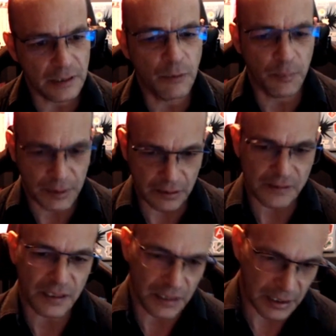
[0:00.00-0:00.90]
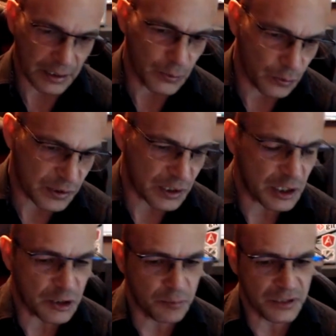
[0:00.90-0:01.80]
m'ont pris en CDI, donc c'était
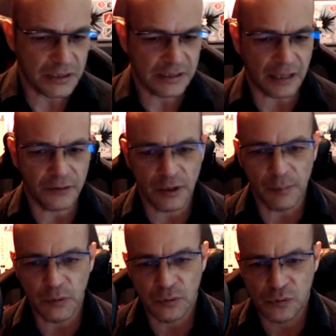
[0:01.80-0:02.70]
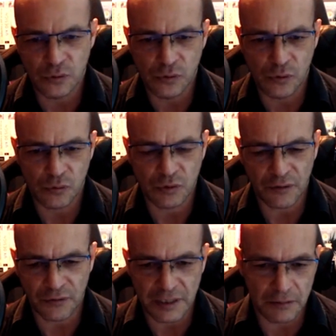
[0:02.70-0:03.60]
une petite start-up où on a
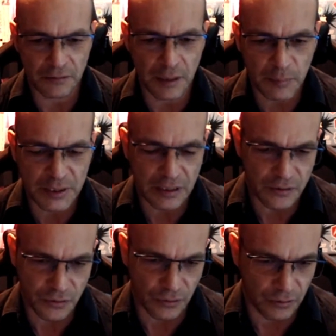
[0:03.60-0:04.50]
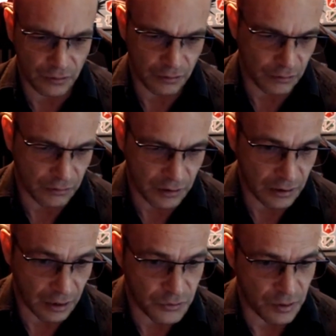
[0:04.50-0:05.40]
fait une application euh, qui est
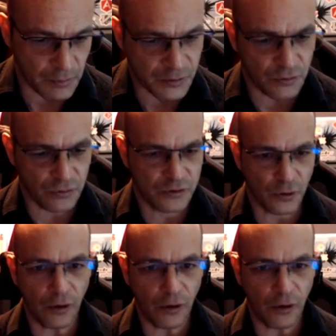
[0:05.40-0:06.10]
actuellement sur le store.